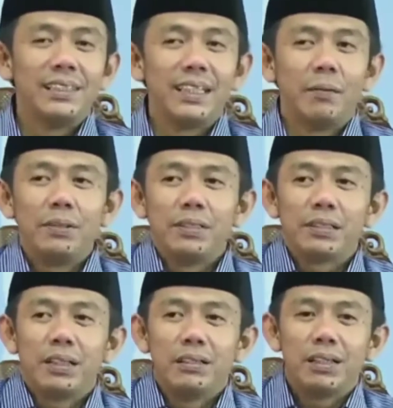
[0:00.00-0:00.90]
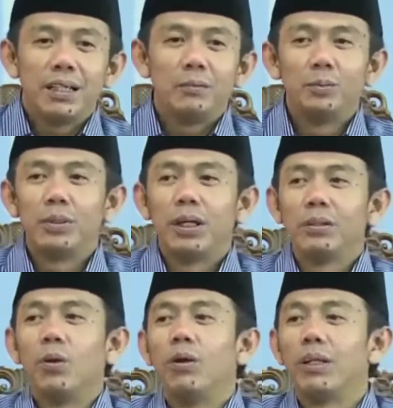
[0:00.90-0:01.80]
tapi insya Allah kamu bukan
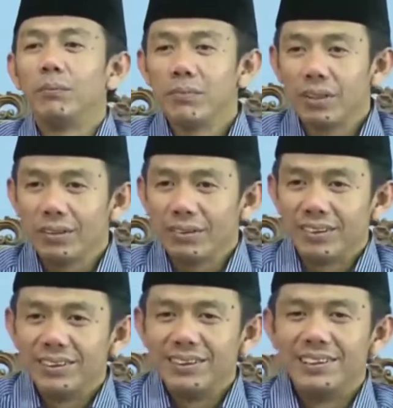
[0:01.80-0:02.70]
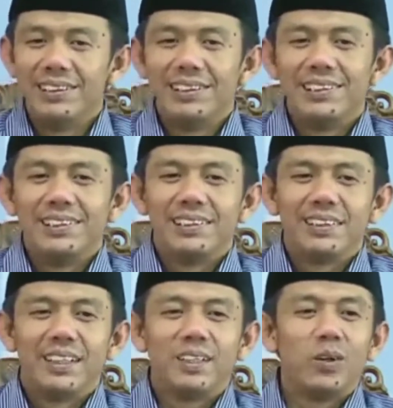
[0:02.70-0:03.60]
gorim toh.
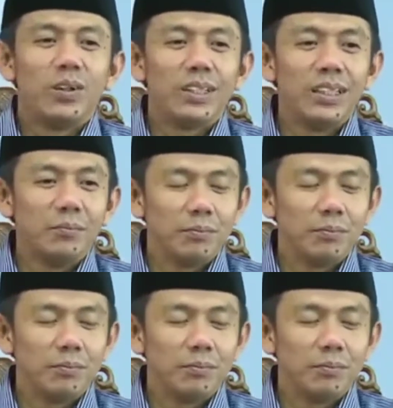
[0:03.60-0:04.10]
Tidak gorim.